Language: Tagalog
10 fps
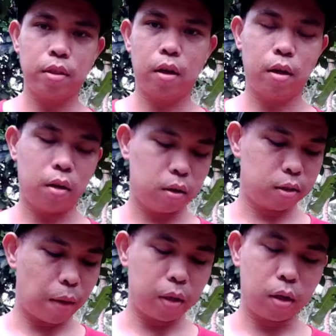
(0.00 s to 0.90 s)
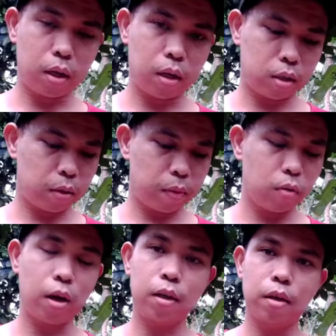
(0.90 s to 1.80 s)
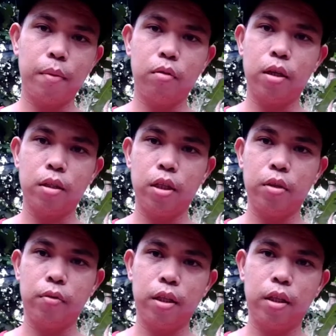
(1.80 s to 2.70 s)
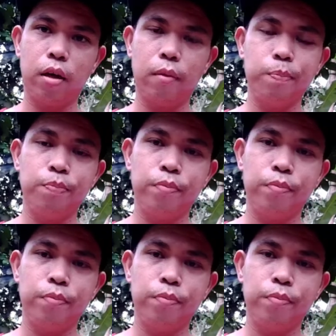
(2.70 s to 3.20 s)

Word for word: Uh, sabi ko nga sabi ko nga, sabi ko nga sa inyo kanina